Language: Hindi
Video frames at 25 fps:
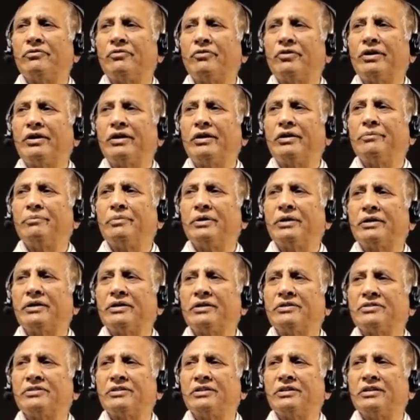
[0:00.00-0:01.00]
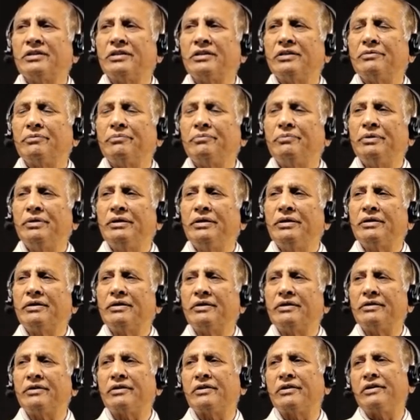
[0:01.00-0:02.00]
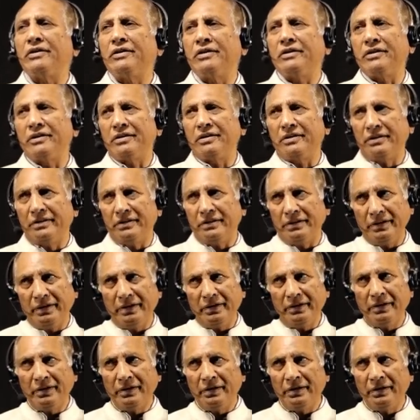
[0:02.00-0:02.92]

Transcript: वर्ल्ड में किसी भी कंट्री के अंदर